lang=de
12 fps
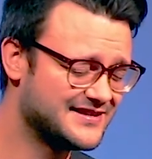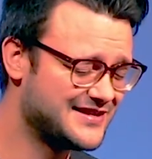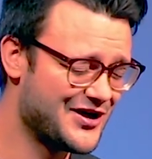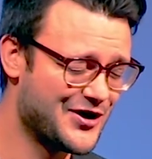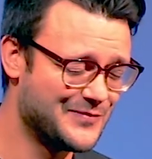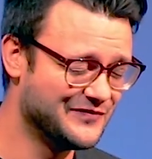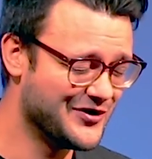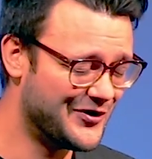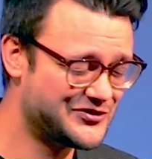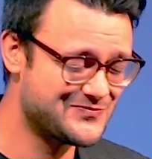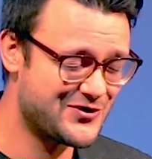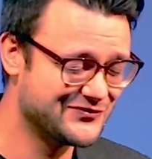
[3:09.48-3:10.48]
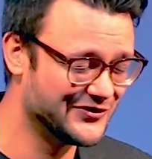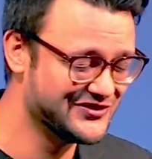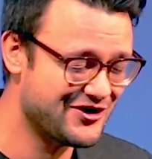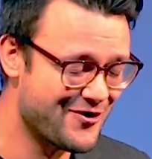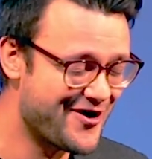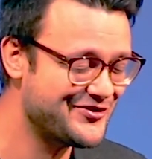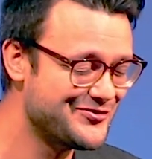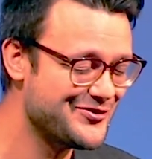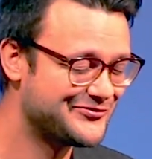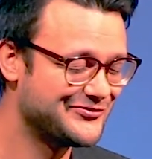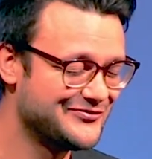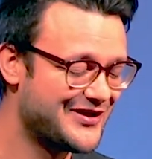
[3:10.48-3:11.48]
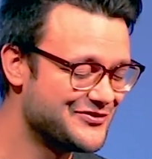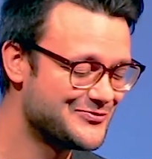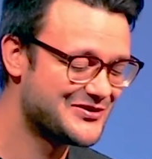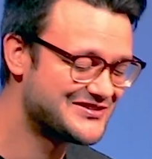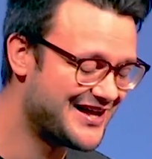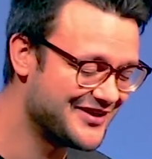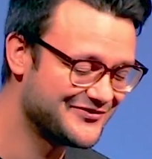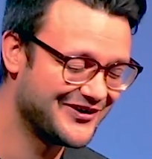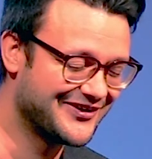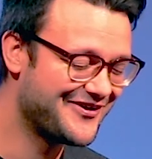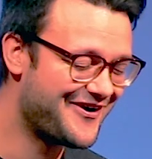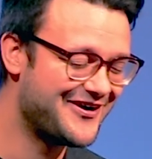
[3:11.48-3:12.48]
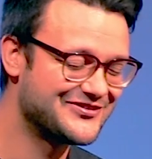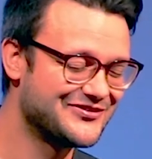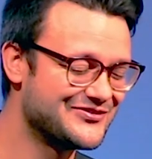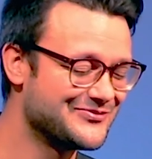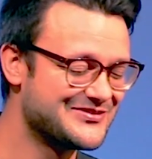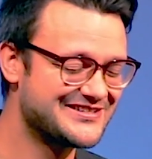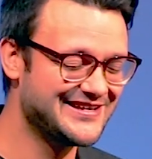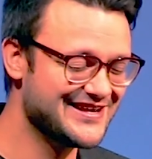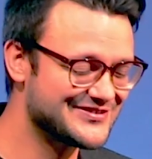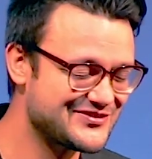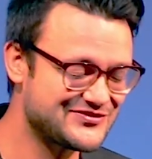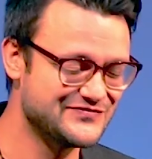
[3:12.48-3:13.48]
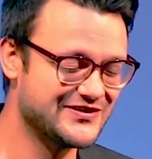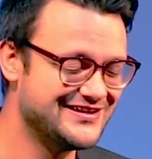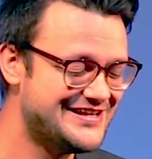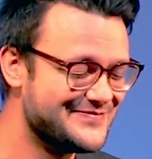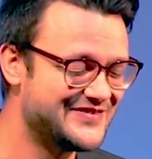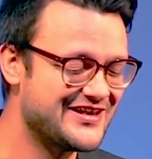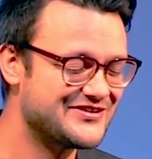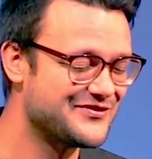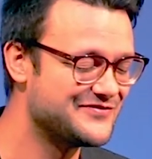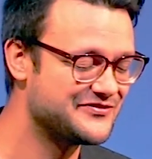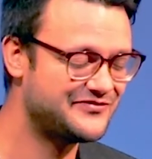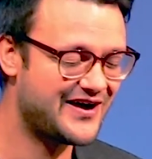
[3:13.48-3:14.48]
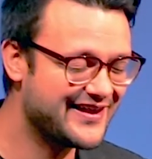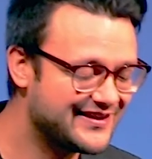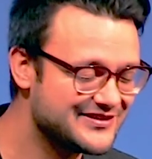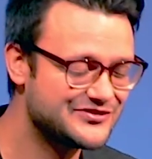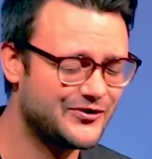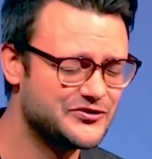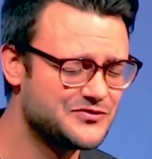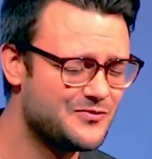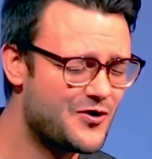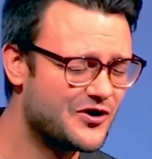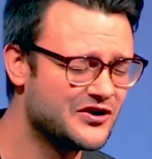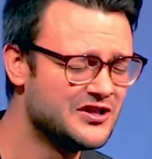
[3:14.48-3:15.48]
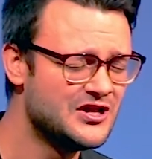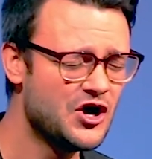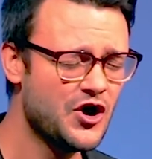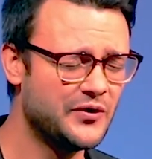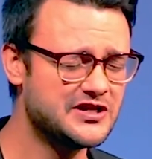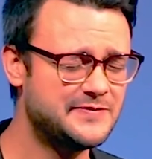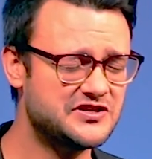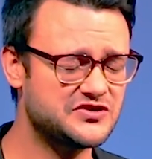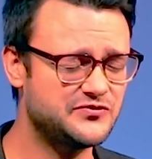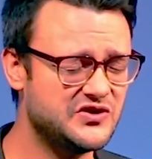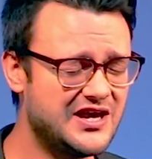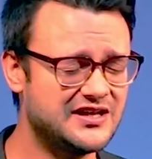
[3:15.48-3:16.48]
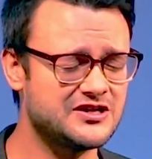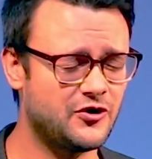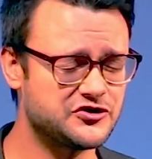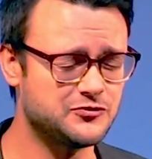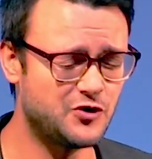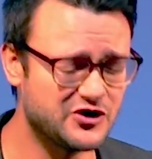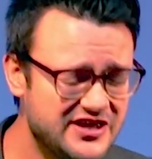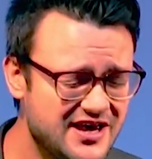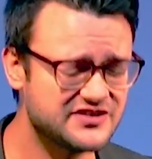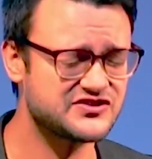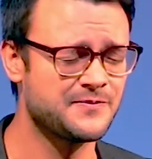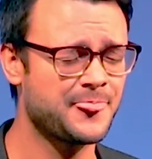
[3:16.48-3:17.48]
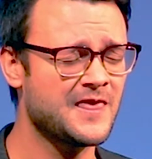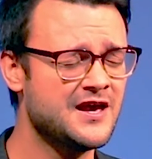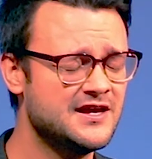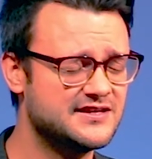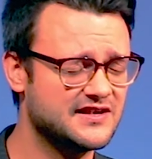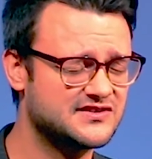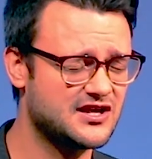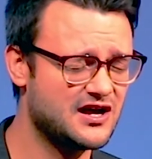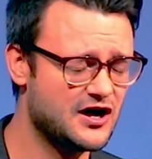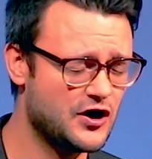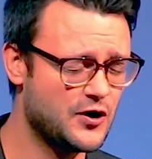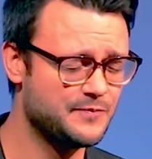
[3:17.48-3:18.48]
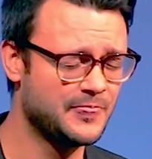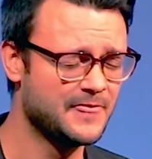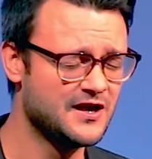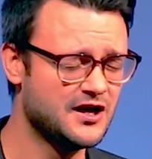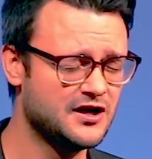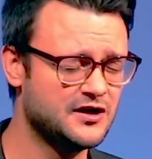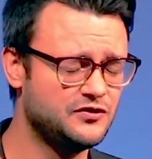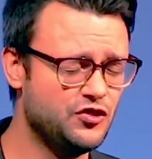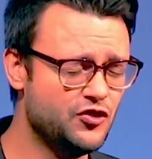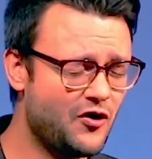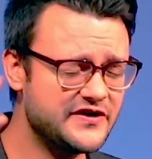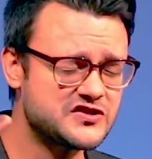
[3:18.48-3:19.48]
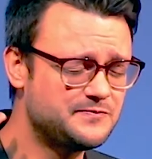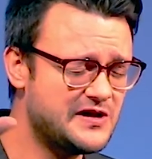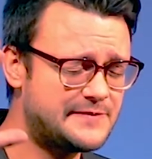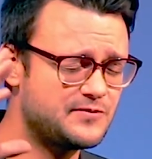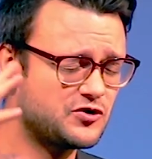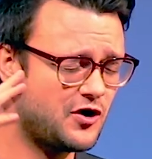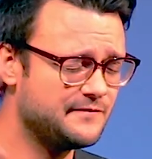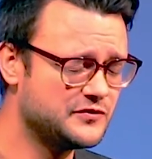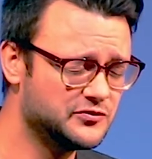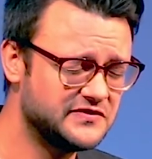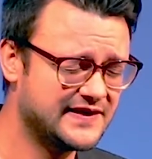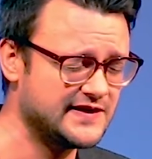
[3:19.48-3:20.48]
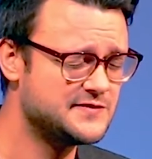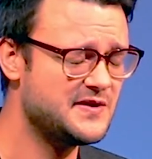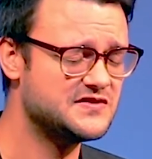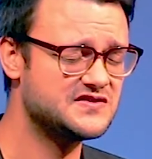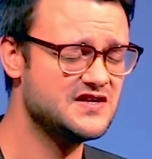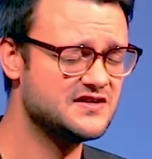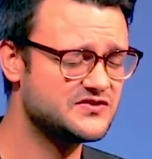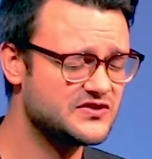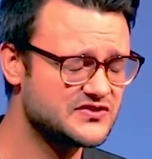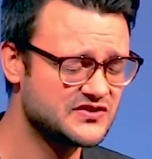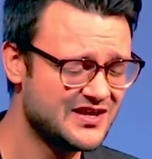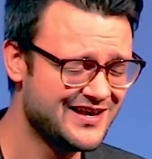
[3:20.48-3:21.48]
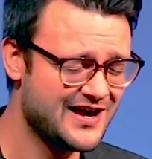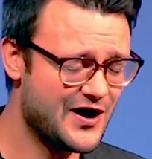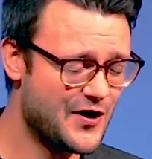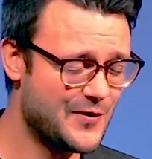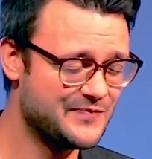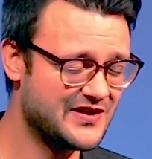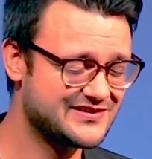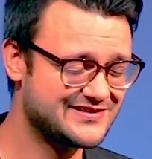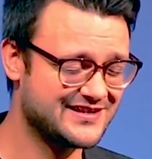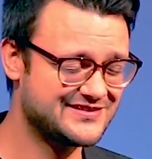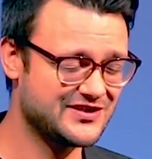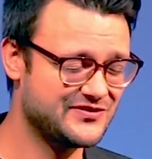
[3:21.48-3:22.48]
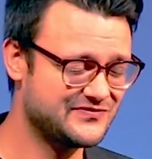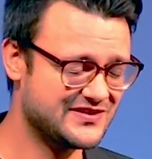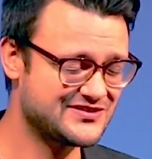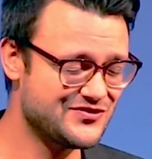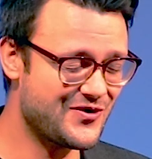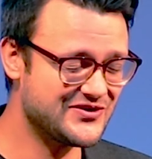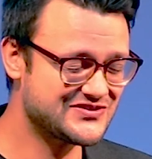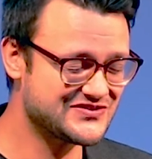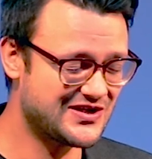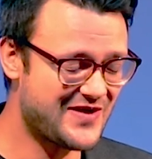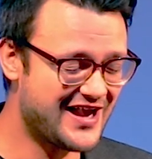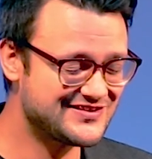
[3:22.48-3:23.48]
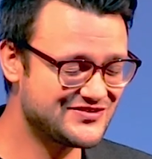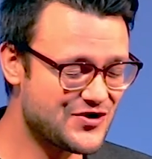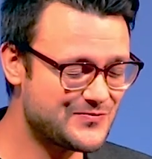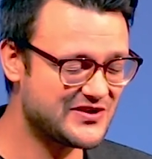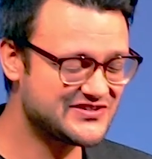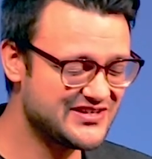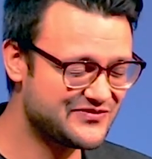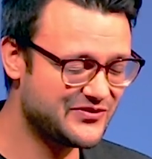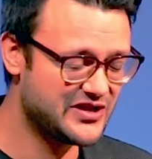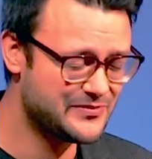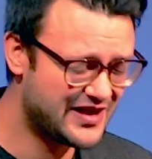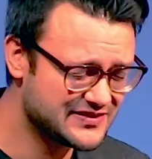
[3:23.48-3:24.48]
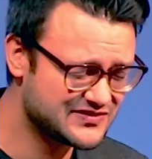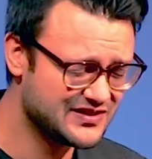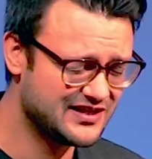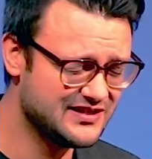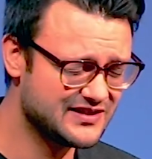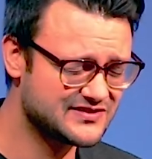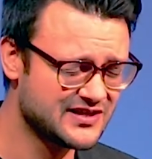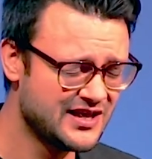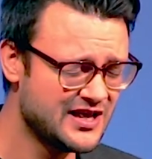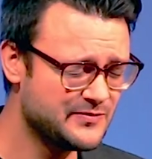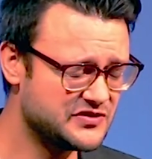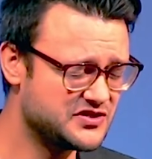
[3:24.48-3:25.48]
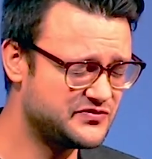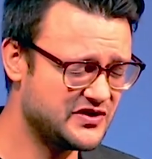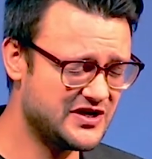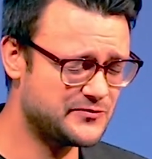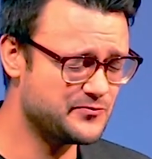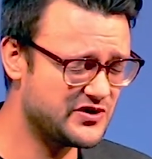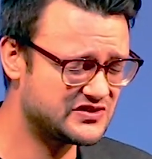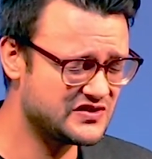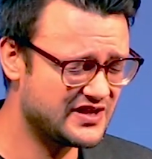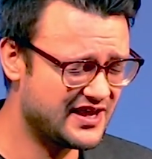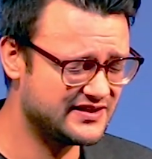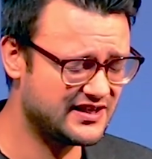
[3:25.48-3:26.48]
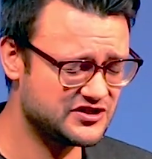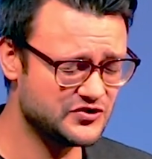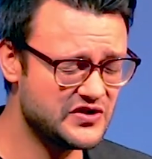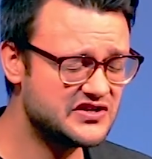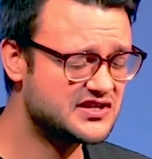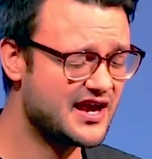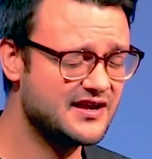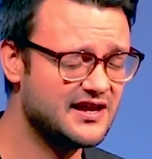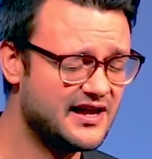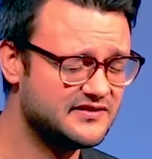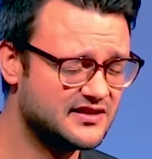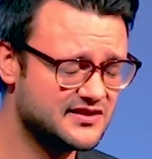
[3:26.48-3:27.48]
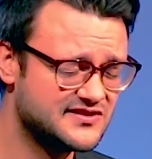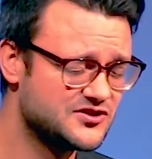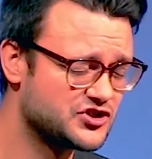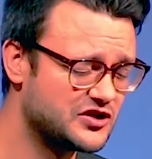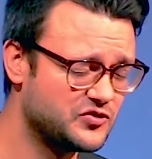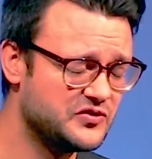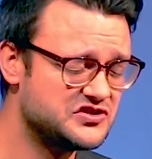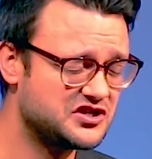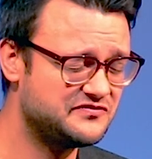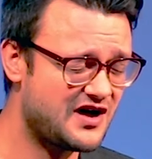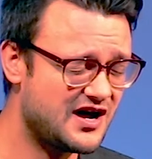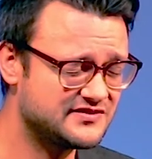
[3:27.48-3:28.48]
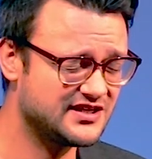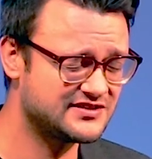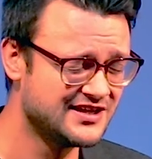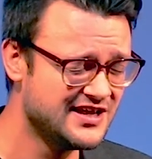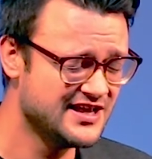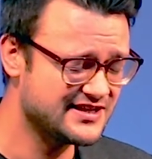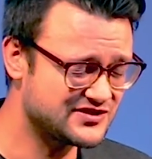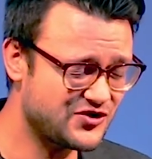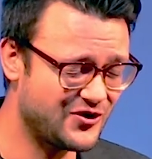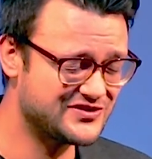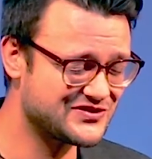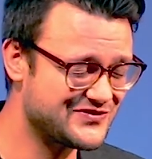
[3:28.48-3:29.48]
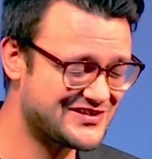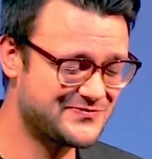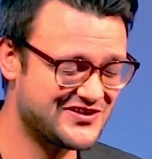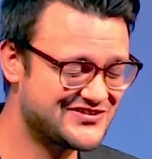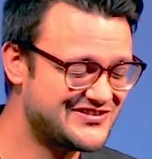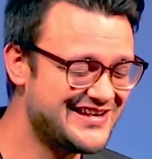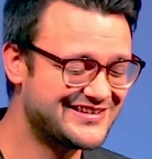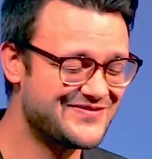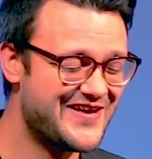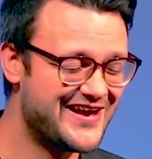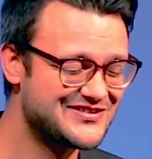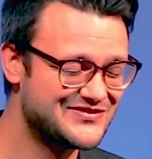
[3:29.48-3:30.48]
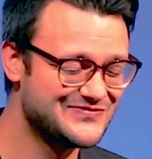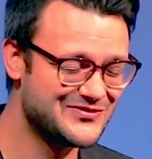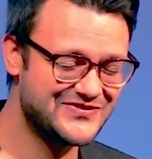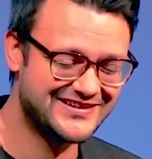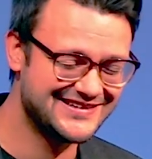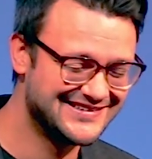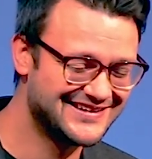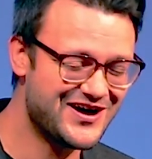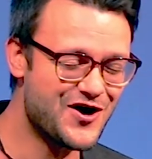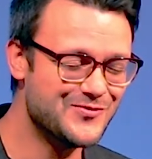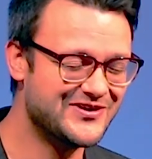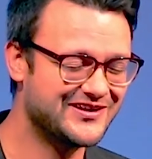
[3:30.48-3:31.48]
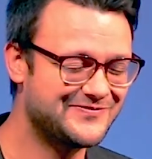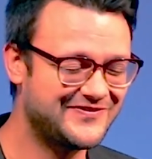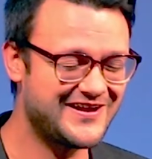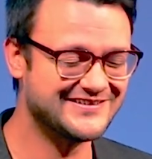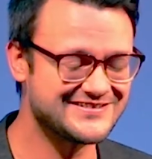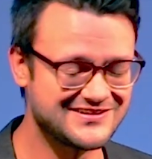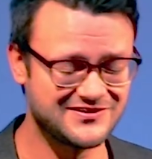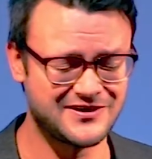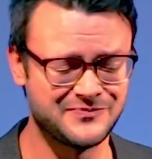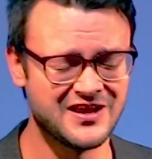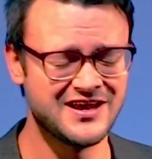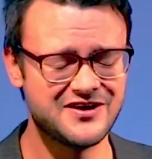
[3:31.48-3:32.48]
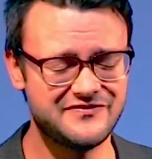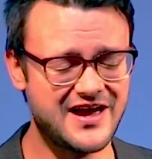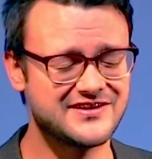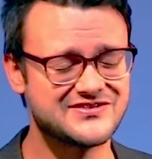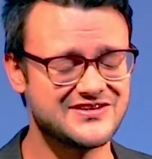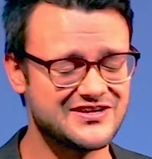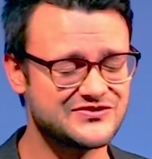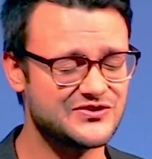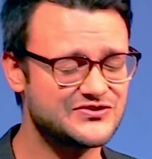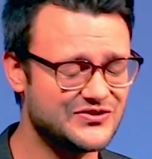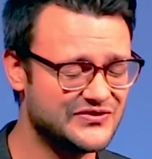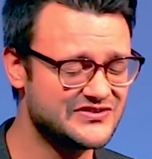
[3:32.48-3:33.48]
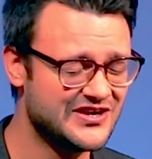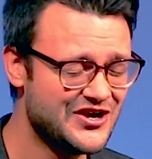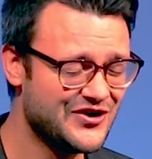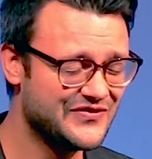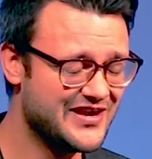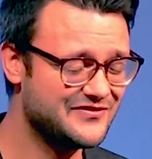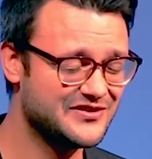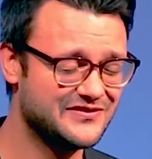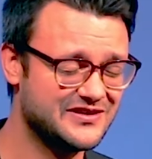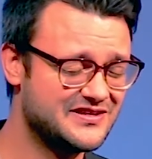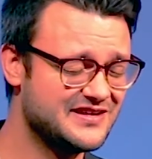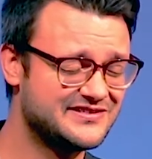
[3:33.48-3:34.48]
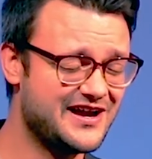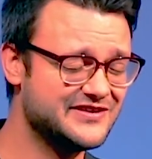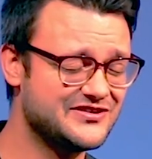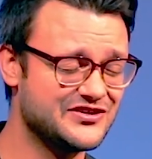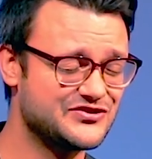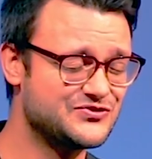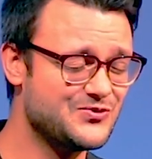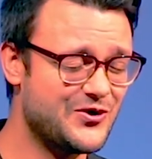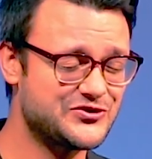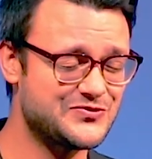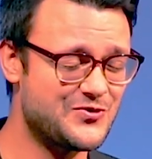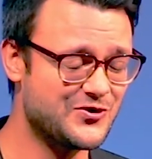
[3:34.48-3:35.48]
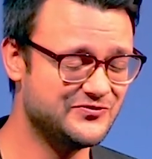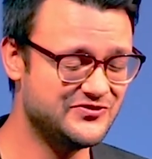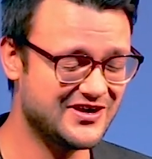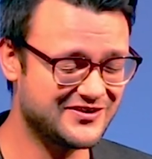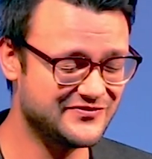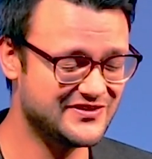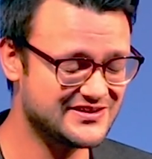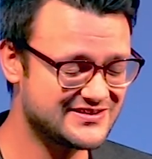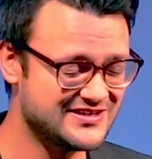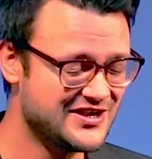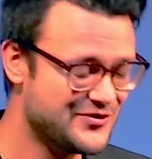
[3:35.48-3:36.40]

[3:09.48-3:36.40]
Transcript: dass ähm, wir heute Morgen von dir hören dürfen, weil du bist einfach Gott und du bist Jesus und wir lieben dich und wir feiern dich heute Morgen. Und ich bitte dich für jeden, der heute Morgen hier ist, dass er... Ähm, neues Bild bekommt, wie du wirklich bist, Jesus, ähm, dass, dass äh, was Neues in seinem Herzen auch passiert von jedem Einzelnen, der hier ist, möchte ich für jeden bitten, der, der dich noch nicht kennengelernt hat, der diesen Schritt noch nicht gewagt hat, dass heute sowas passiert im Herzen, wo wirklich Glaube gepflanzt, ähm, wächst, Jesus. Und, und Herr, ich, ich danke dir, dass du heute Morgen wirken willst.